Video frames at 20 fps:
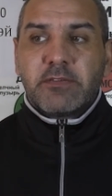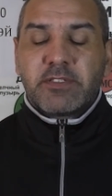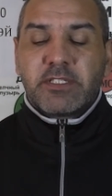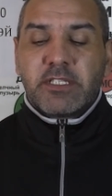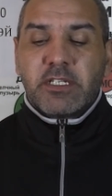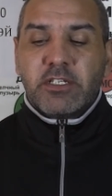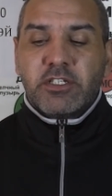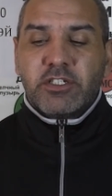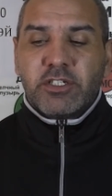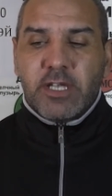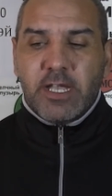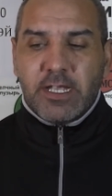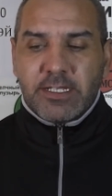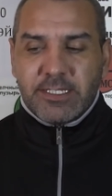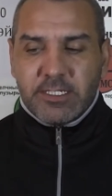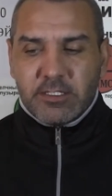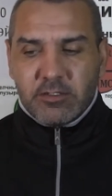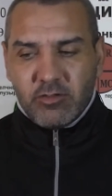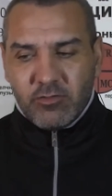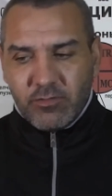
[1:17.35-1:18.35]
Встречая,
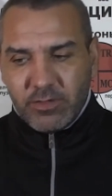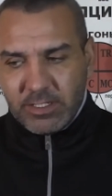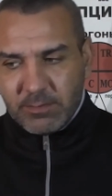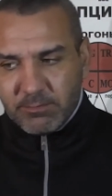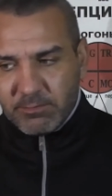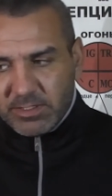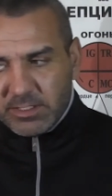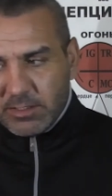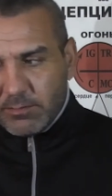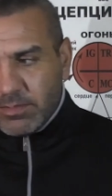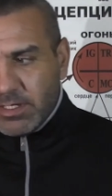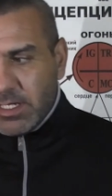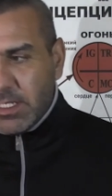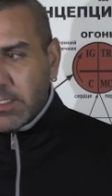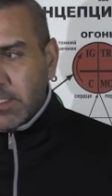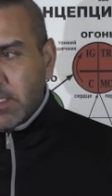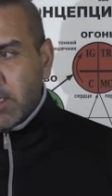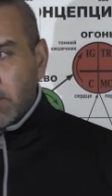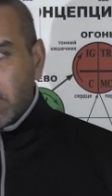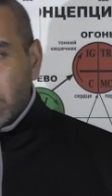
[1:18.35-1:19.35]
здесь слово я подобрал,
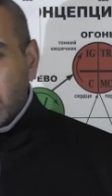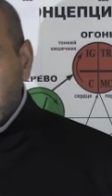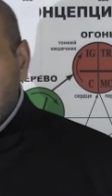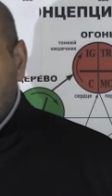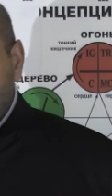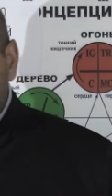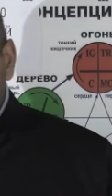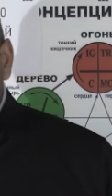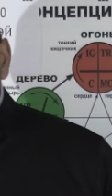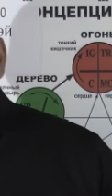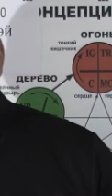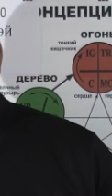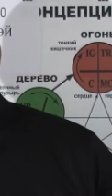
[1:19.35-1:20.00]
скажем так,